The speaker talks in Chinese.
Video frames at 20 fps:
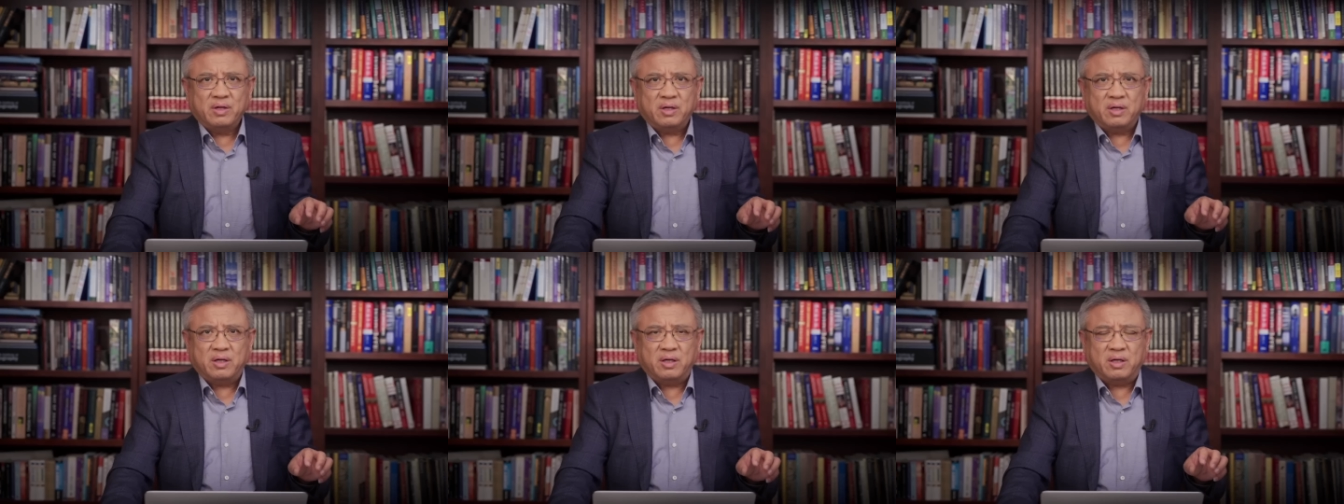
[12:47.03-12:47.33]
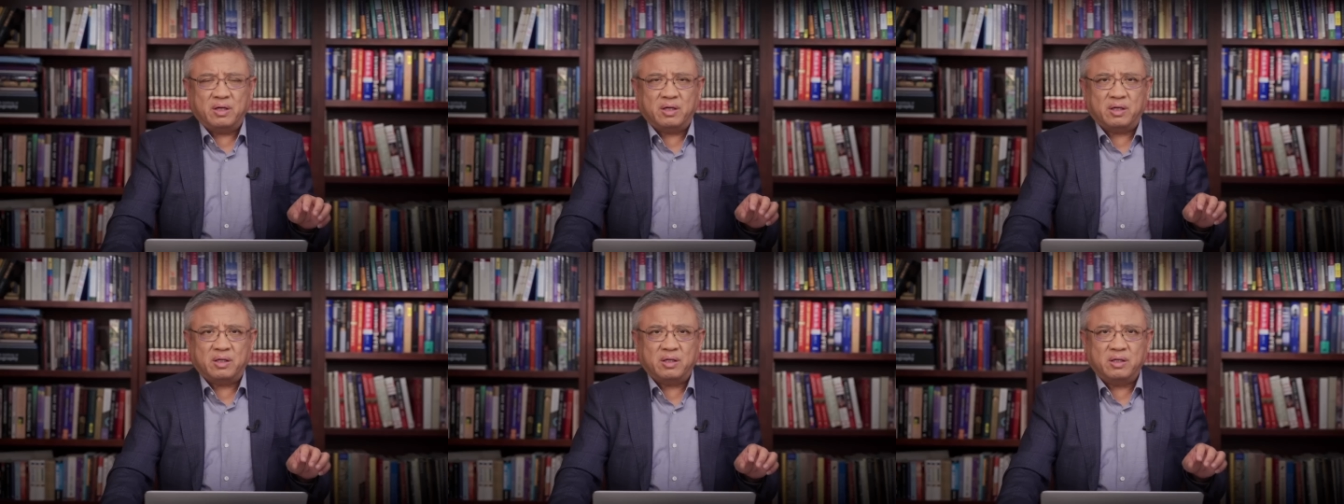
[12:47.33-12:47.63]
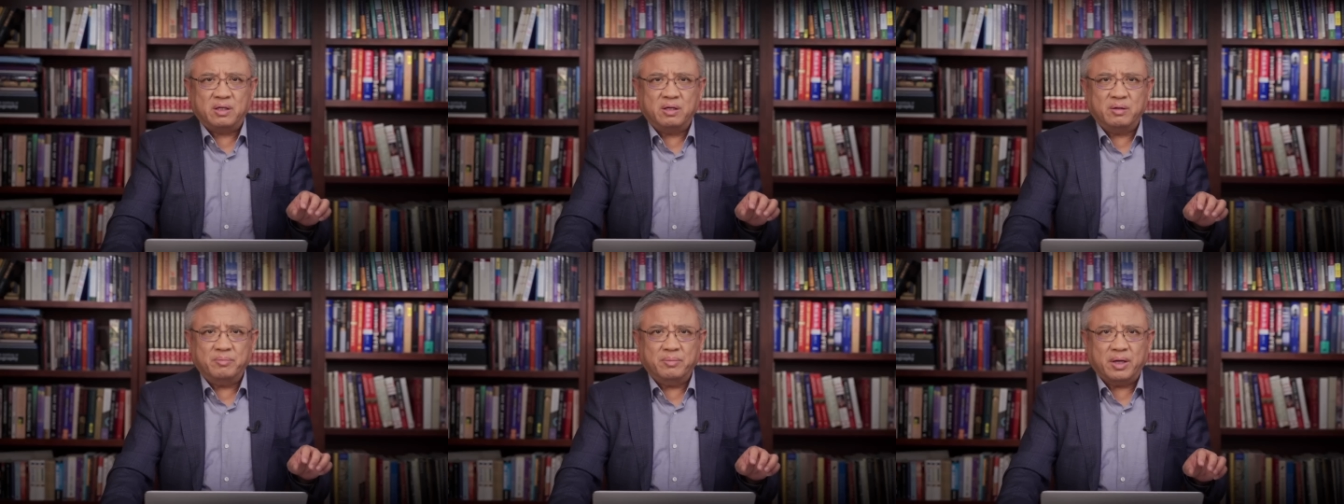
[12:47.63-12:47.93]
呃
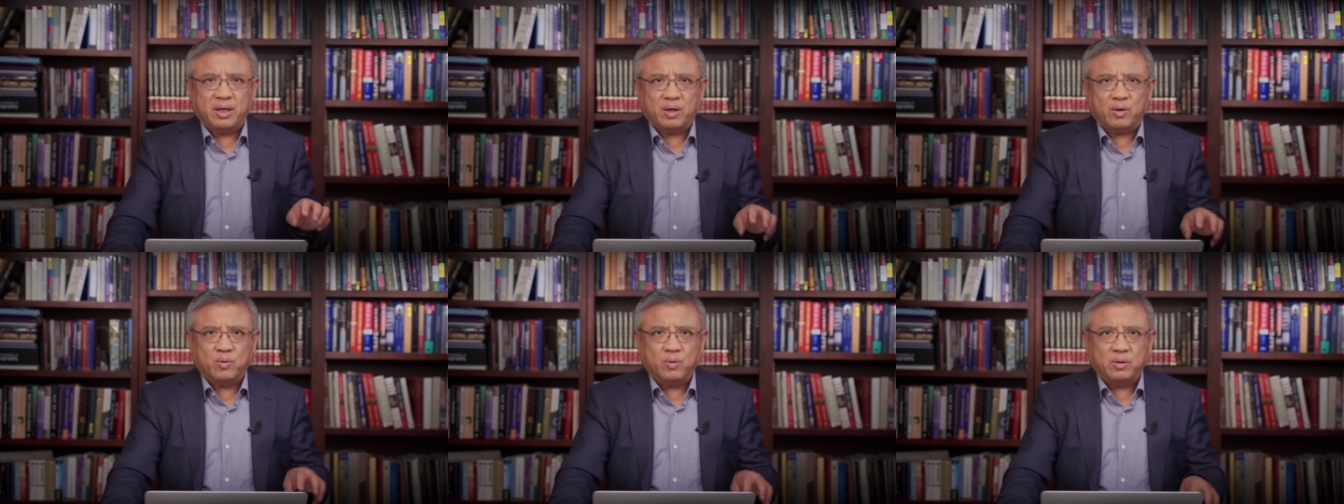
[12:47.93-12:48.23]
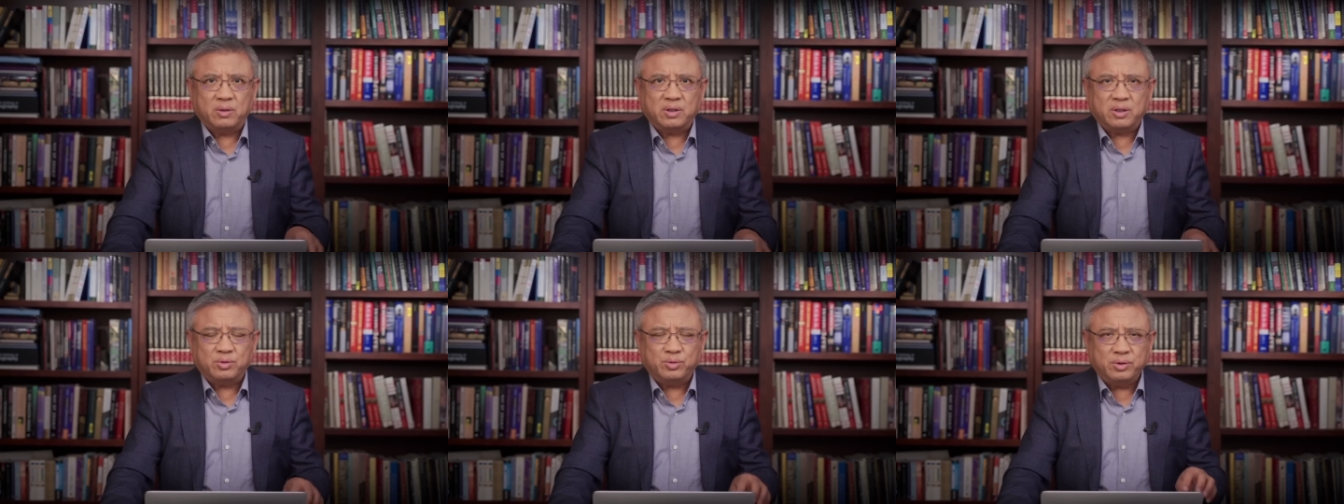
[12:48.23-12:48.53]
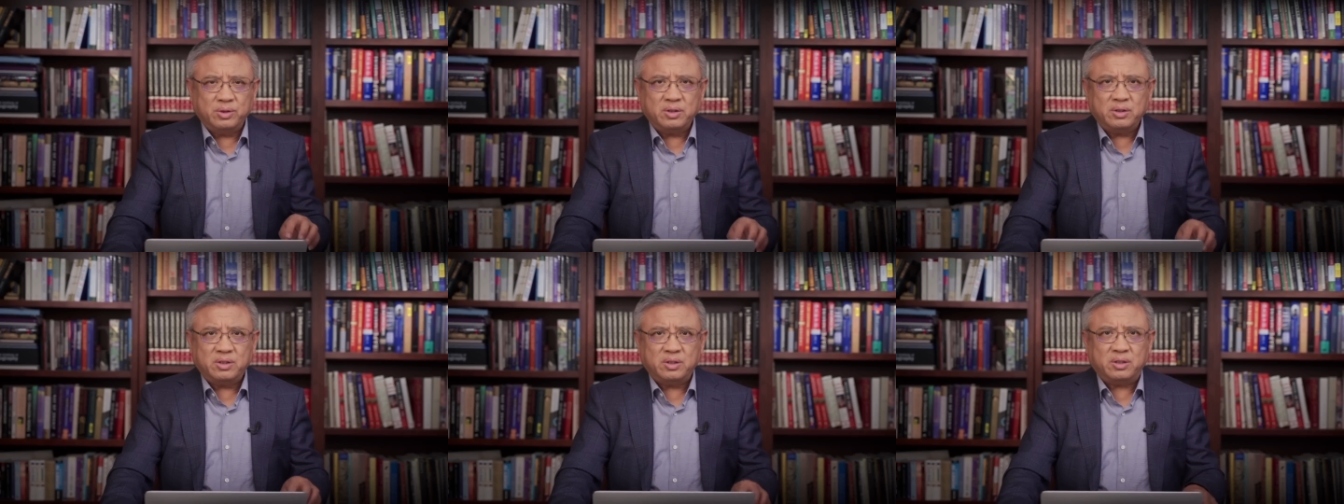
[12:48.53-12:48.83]
和美国的
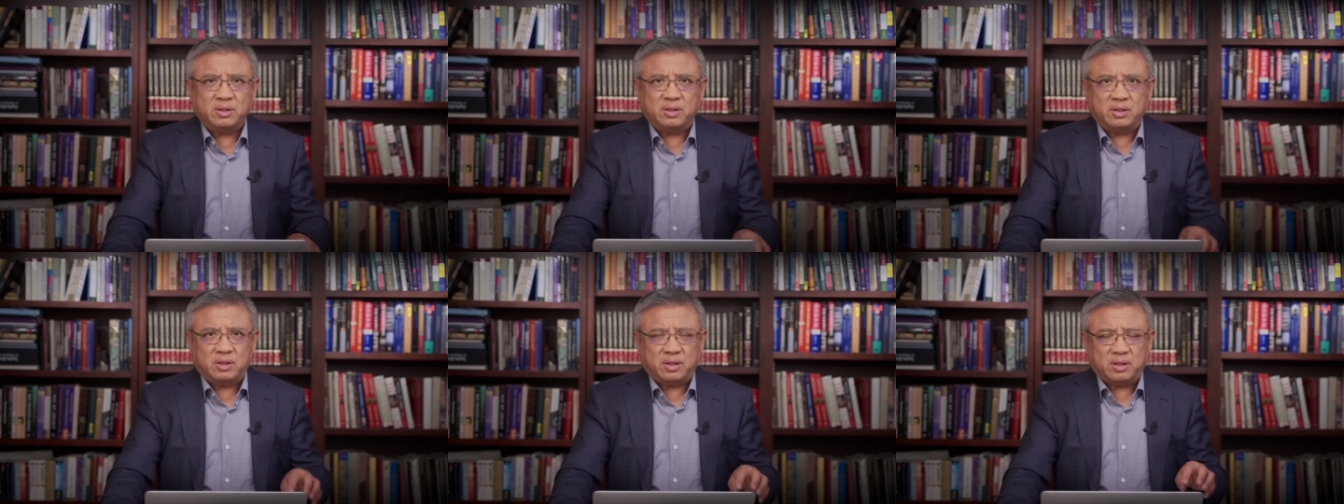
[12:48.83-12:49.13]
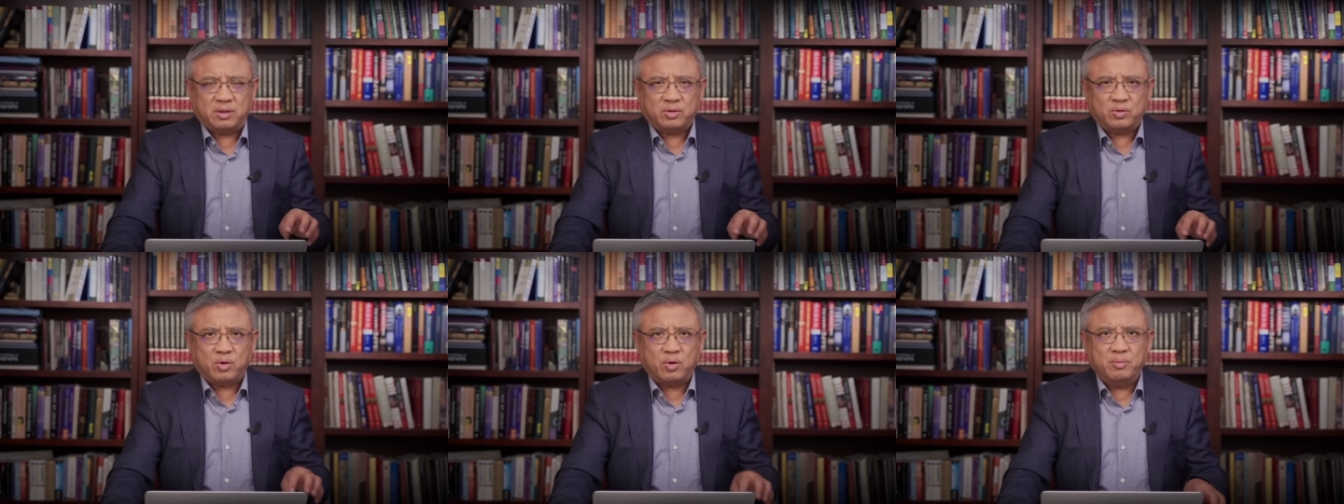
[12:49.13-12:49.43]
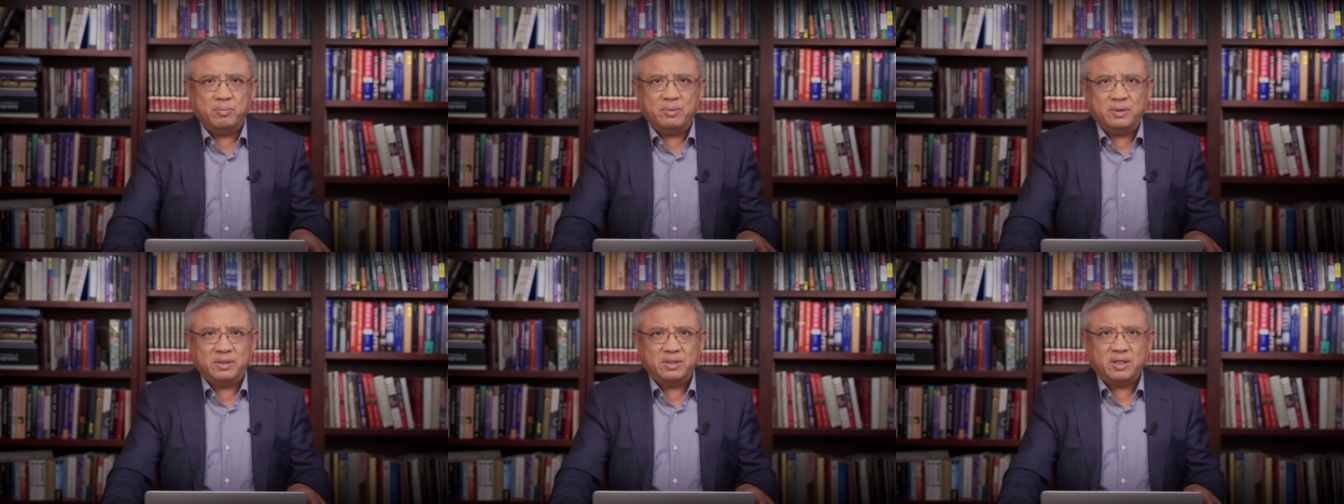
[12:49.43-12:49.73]
军事同
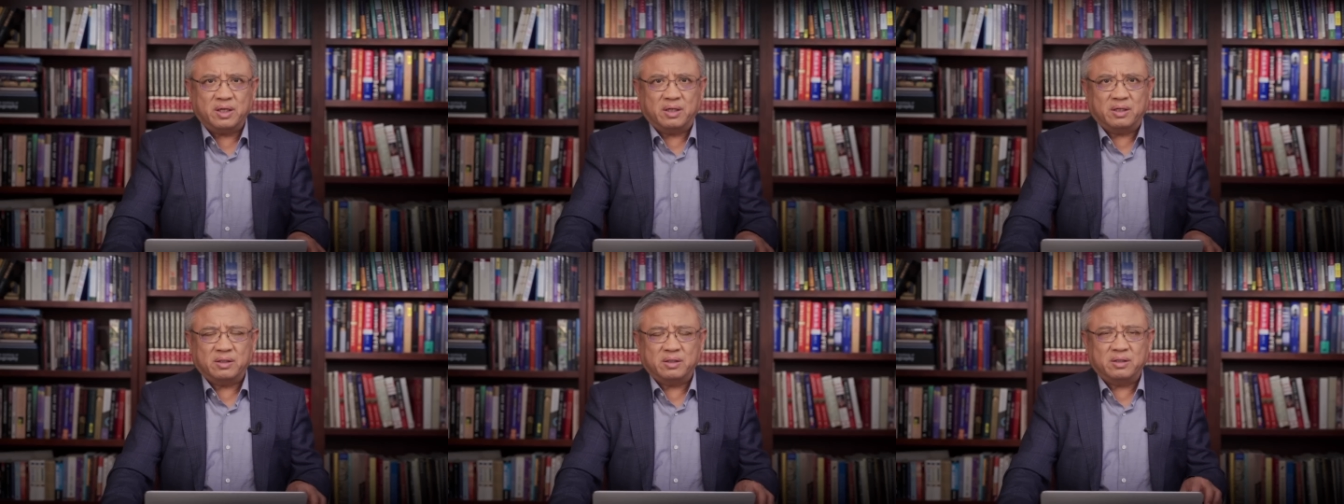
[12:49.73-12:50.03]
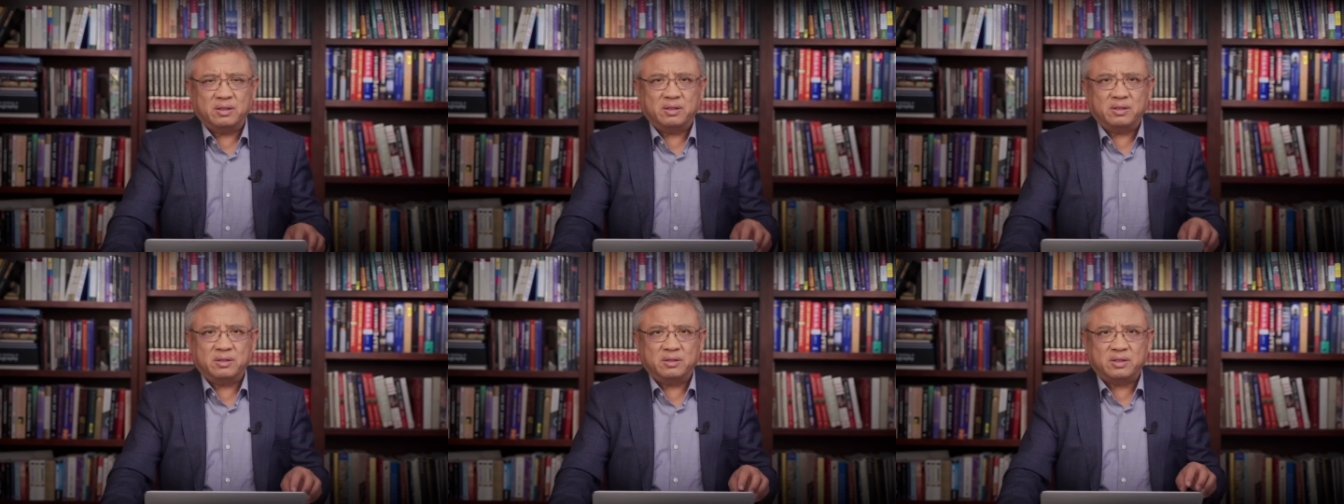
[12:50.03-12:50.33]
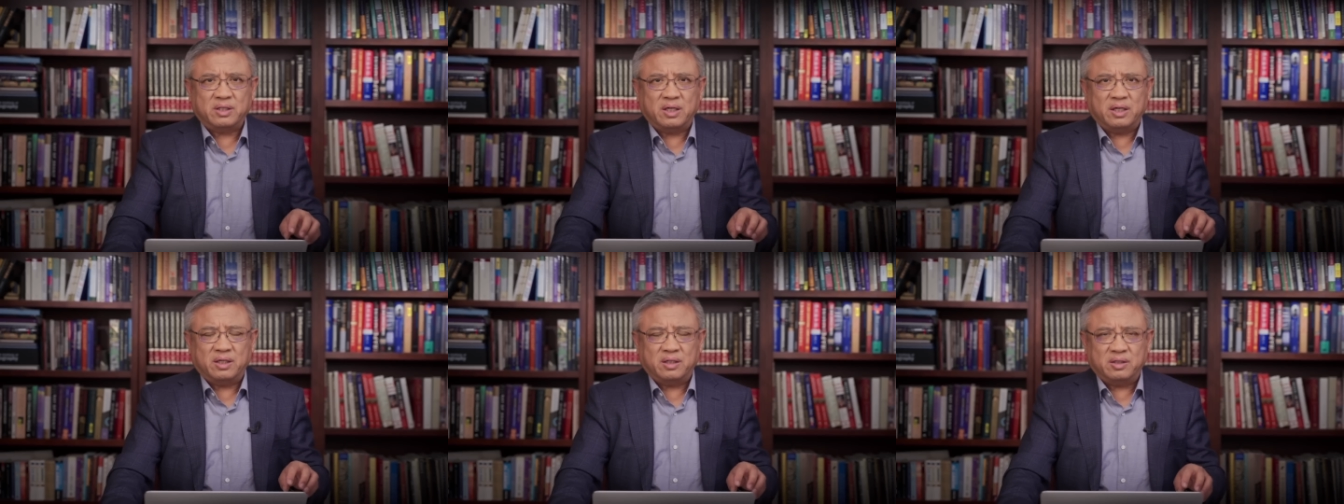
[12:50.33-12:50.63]
盟上，
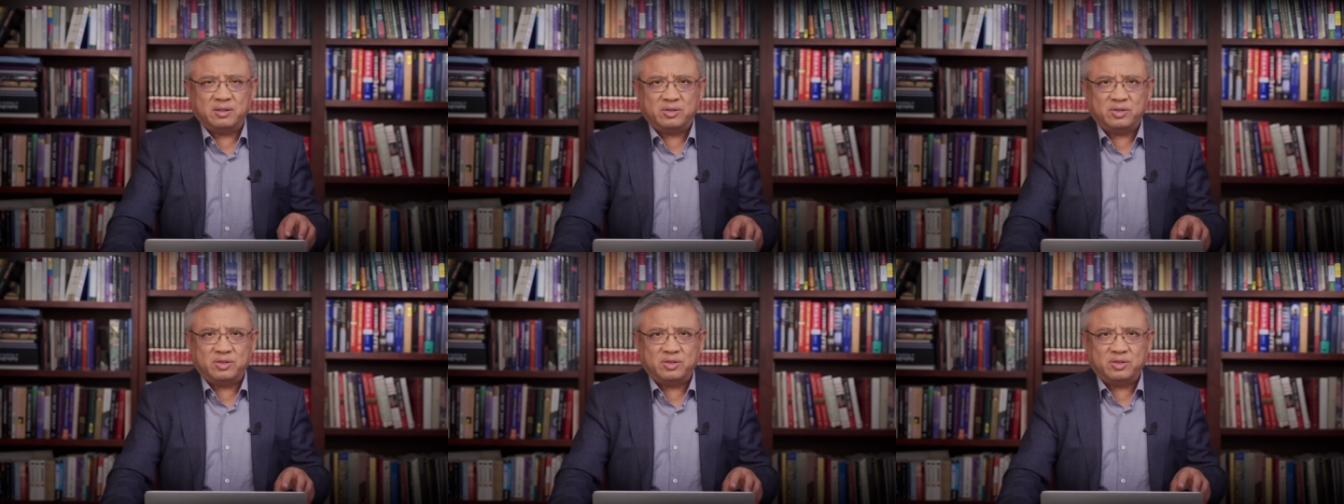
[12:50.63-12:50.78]
在